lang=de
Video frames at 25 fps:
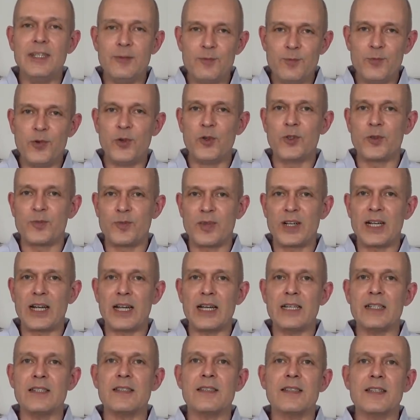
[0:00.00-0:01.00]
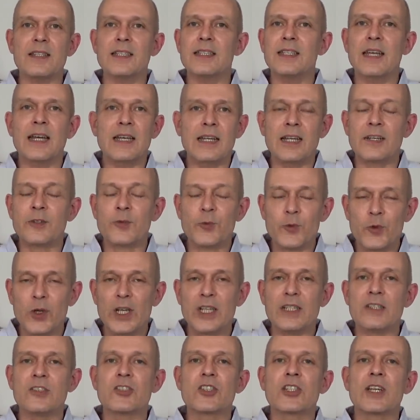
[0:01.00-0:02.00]
Inputpreise, ja
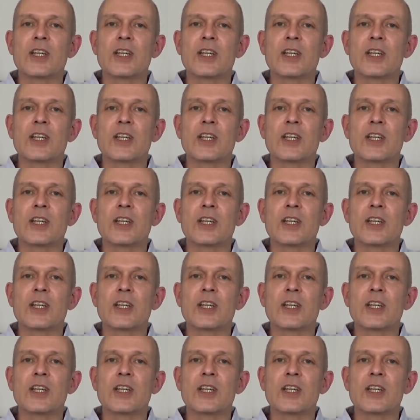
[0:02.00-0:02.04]
natürlich